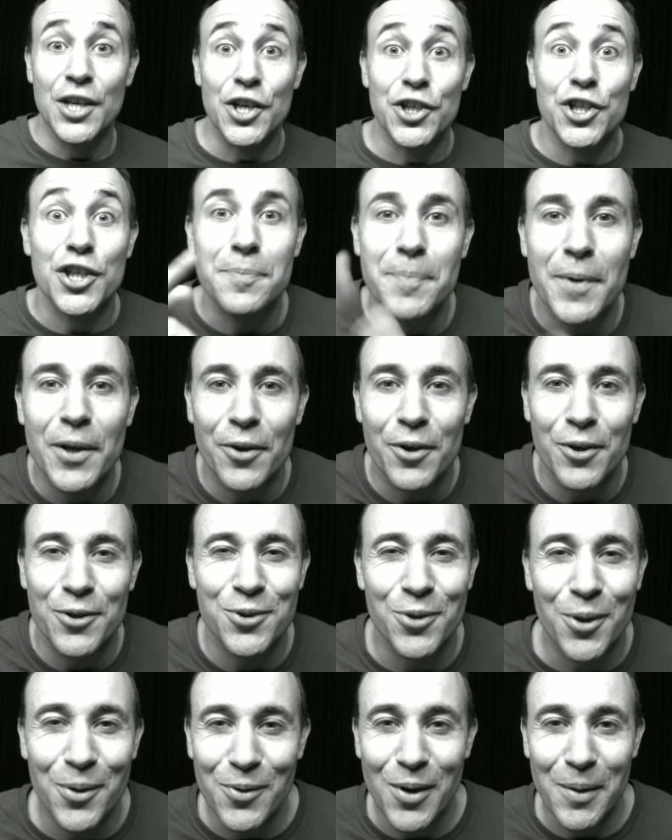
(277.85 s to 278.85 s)
J'espère qu'on
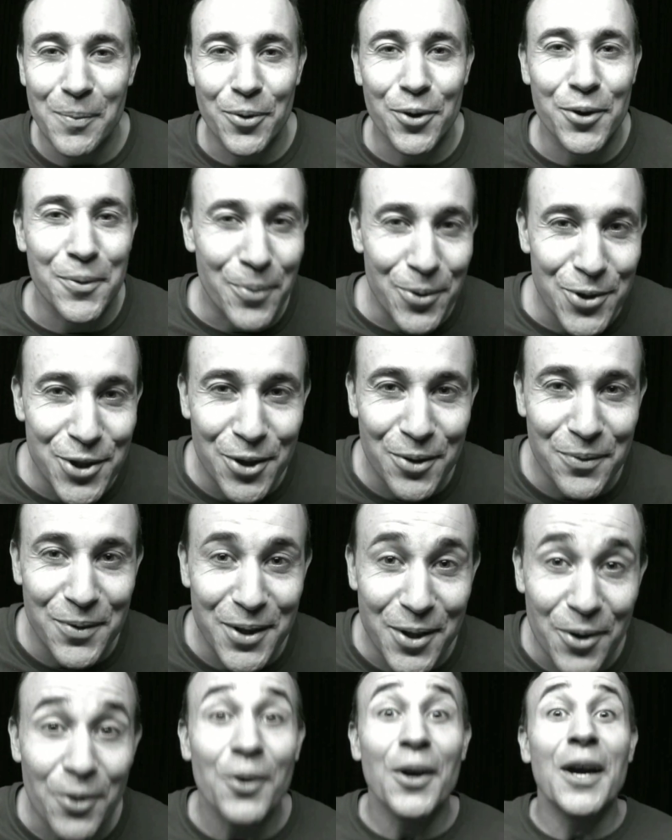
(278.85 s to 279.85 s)
se revoit pour une prochaine
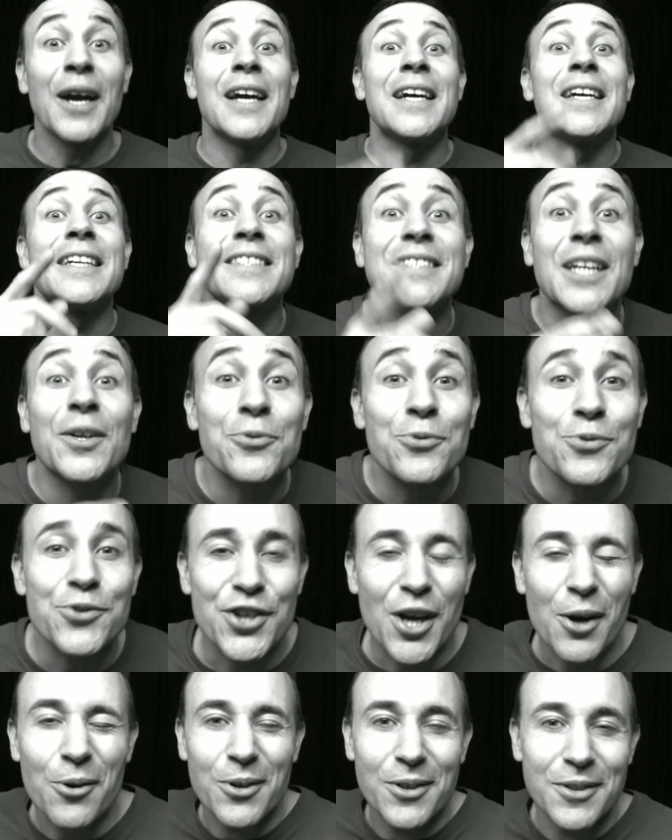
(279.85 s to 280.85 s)
vidéo. Salut,
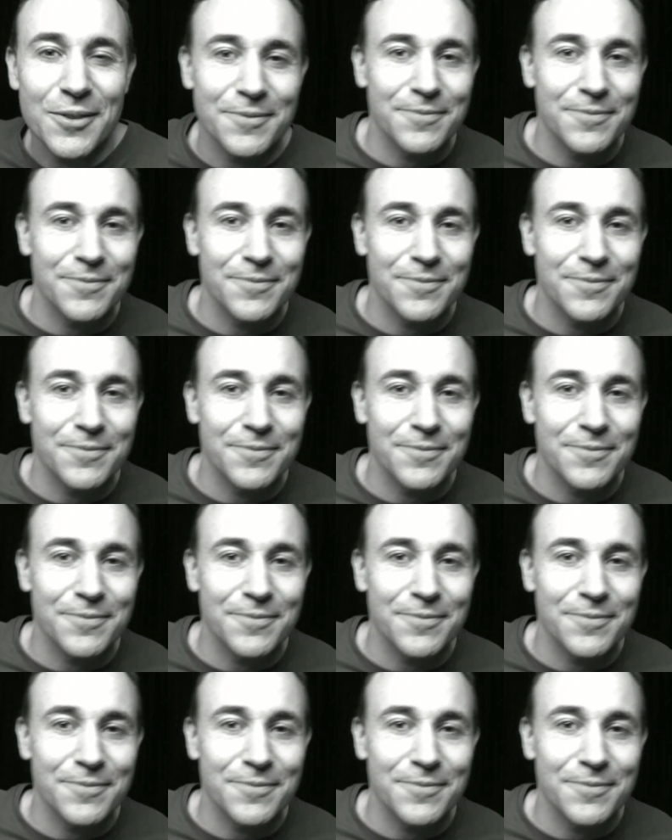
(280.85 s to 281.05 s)
ciao